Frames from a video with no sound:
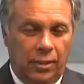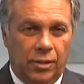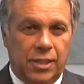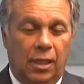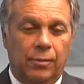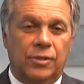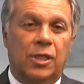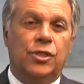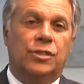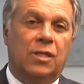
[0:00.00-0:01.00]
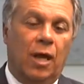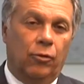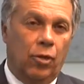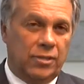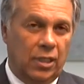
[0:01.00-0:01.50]
nós queremos registrar
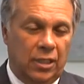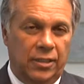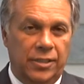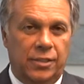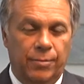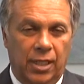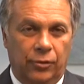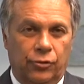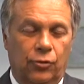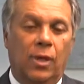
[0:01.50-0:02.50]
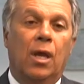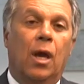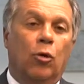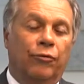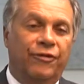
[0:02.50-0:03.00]
o nosso agradecimento
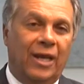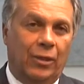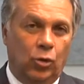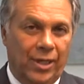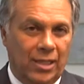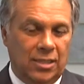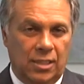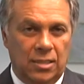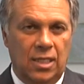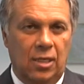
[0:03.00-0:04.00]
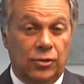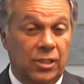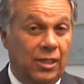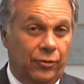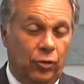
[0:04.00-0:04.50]
ao governador Anastasia, ao
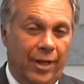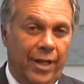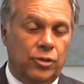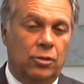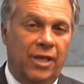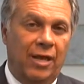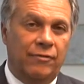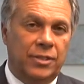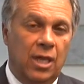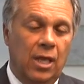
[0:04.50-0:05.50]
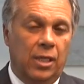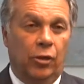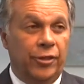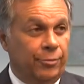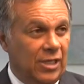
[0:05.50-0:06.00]
senador Aécio Neves e
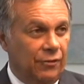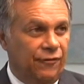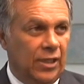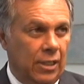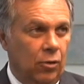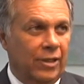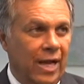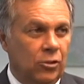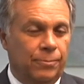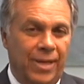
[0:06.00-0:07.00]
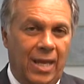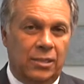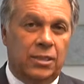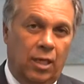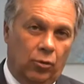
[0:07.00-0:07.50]
ao deputado federal Carlos
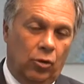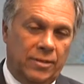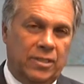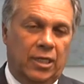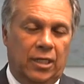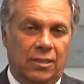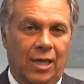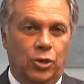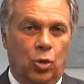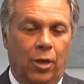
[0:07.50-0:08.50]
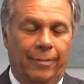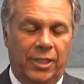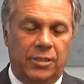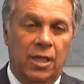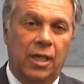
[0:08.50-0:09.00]
Melles, que é o nosso secretário de
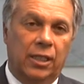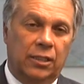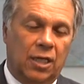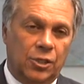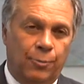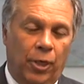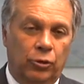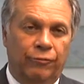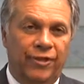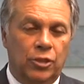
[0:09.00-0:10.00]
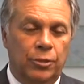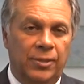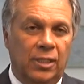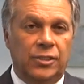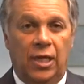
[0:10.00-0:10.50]
Obras e Transporte do Governo de
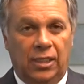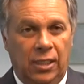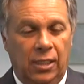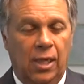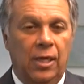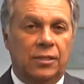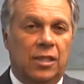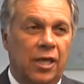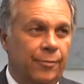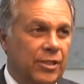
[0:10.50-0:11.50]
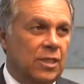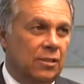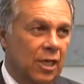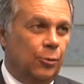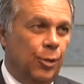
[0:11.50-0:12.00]
Minas, que aqui está
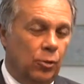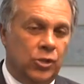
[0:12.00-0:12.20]
representado pelo